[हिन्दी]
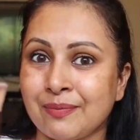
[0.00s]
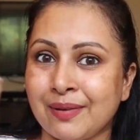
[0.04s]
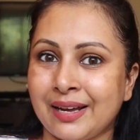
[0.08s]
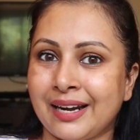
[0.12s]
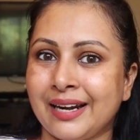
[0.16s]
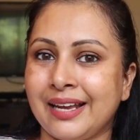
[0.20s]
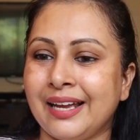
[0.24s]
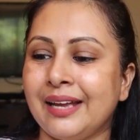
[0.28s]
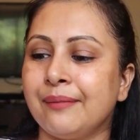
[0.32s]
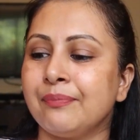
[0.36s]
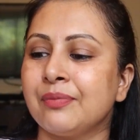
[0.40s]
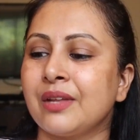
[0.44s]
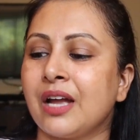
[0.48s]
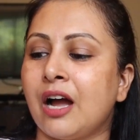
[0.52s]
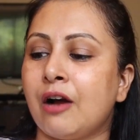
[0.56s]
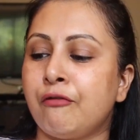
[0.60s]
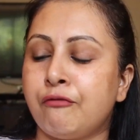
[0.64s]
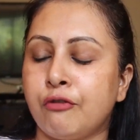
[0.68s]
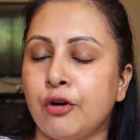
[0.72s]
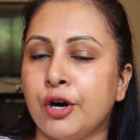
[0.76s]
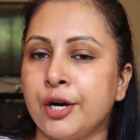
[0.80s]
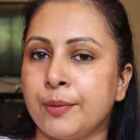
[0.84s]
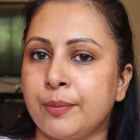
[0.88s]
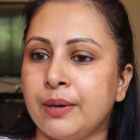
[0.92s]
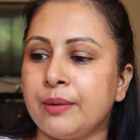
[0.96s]
पहले
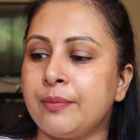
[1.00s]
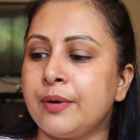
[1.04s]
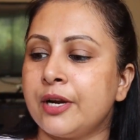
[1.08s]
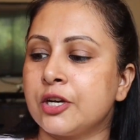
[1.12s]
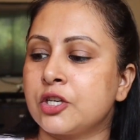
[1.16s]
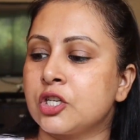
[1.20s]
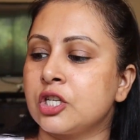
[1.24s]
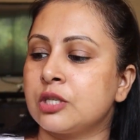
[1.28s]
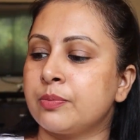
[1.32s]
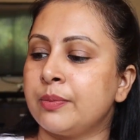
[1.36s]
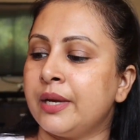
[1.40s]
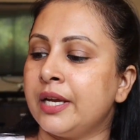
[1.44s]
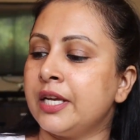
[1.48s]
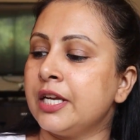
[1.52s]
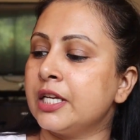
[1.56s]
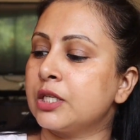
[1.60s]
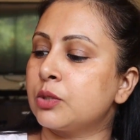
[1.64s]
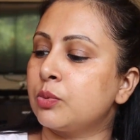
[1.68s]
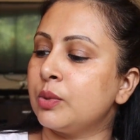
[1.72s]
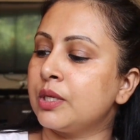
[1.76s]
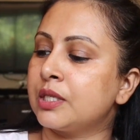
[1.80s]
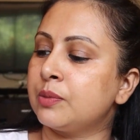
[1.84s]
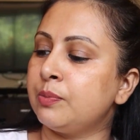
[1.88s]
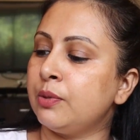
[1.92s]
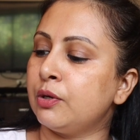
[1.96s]
अफोर्डेबल ब्रशेज में ये
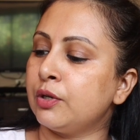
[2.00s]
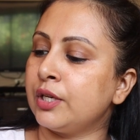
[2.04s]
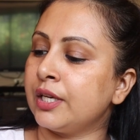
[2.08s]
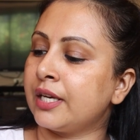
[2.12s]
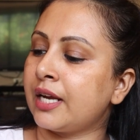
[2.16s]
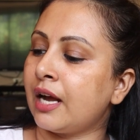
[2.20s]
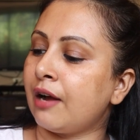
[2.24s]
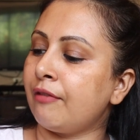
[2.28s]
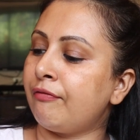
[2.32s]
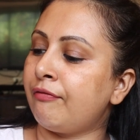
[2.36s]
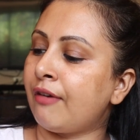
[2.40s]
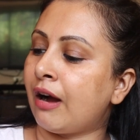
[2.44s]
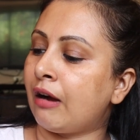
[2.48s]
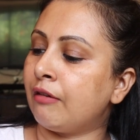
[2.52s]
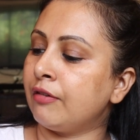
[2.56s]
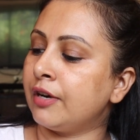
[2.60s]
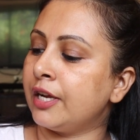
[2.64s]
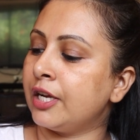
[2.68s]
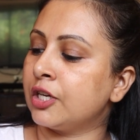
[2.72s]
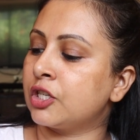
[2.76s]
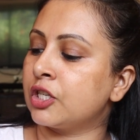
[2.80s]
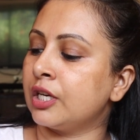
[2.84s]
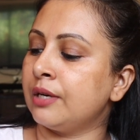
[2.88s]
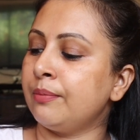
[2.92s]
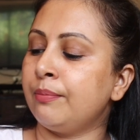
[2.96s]
स्विस ब्यूटी का
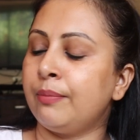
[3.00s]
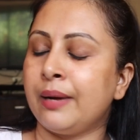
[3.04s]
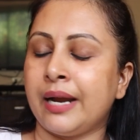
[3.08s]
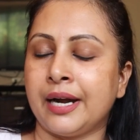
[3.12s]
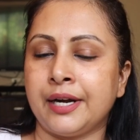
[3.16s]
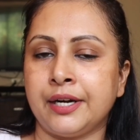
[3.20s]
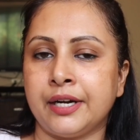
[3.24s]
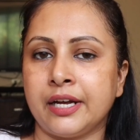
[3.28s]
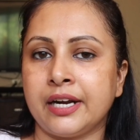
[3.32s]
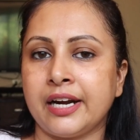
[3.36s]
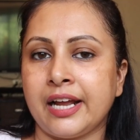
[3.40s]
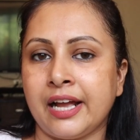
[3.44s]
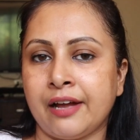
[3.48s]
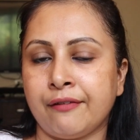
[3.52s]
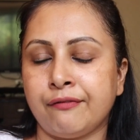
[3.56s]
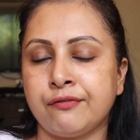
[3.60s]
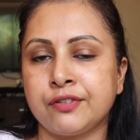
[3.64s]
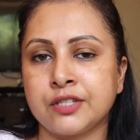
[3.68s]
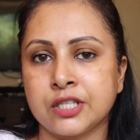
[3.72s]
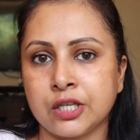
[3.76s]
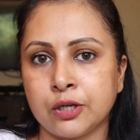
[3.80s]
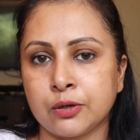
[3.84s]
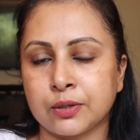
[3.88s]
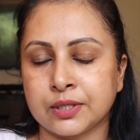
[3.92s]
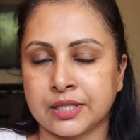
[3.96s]
फाउंडेशन ब्लेंडर एफ
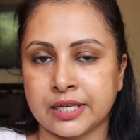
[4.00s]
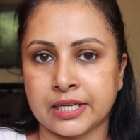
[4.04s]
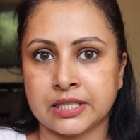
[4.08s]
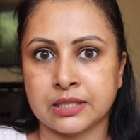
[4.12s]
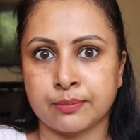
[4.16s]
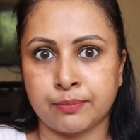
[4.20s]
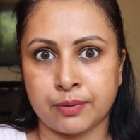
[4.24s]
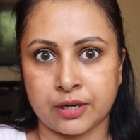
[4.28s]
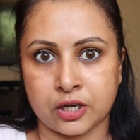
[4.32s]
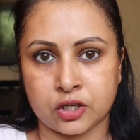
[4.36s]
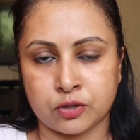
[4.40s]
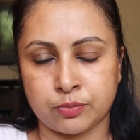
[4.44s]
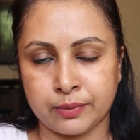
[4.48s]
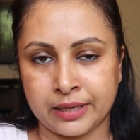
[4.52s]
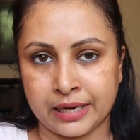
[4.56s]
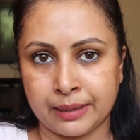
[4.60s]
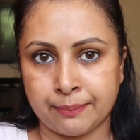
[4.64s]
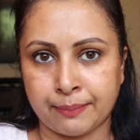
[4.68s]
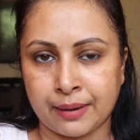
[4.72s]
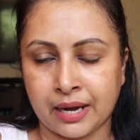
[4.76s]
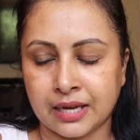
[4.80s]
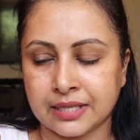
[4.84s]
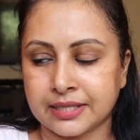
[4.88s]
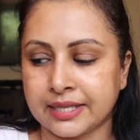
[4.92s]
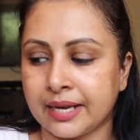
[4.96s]
जीरो सिक्स ब्रश मेरे
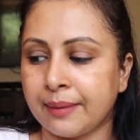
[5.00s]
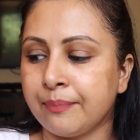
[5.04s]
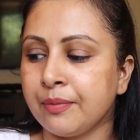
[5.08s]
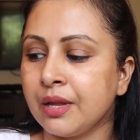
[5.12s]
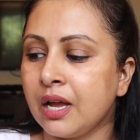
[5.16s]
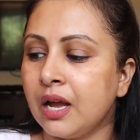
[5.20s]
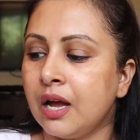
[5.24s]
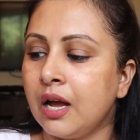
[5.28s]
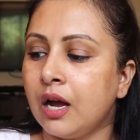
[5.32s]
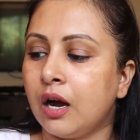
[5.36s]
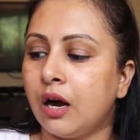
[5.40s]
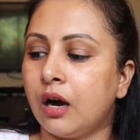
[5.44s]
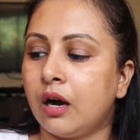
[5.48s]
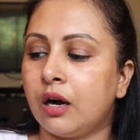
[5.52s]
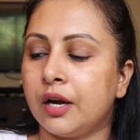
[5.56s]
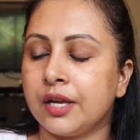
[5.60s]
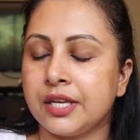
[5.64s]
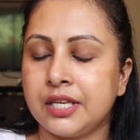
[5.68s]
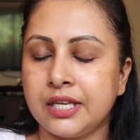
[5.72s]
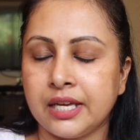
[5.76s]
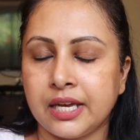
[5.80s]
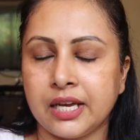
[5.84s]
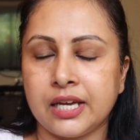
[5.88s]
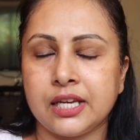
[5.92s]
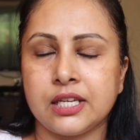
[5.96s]
पास है
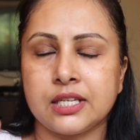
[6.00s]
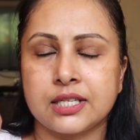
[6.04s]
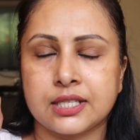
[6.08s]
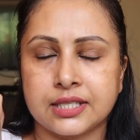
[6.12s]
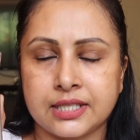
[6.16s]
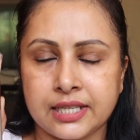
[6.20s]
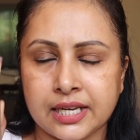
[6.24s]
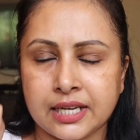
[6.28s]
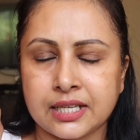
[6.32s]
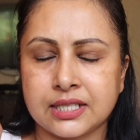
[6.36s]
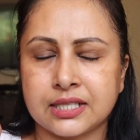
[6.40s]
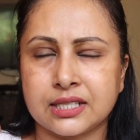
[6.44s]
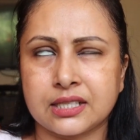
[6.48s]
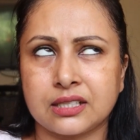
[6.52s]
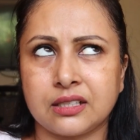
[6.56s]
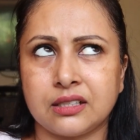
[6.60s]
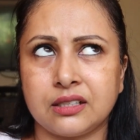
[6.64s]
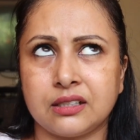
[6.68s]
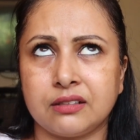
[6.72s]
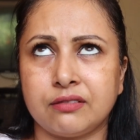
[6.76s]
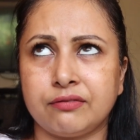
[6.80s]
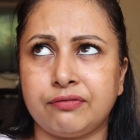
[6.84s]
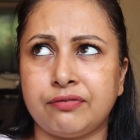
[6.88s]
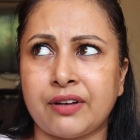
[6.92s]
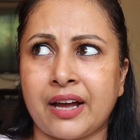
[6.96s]
ये सिक्स
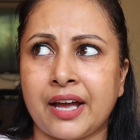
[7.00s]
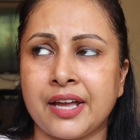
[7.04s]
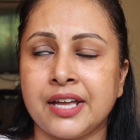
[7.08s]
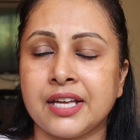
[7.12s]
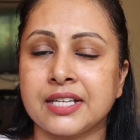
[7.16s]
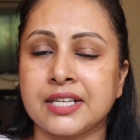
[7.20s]
फाइव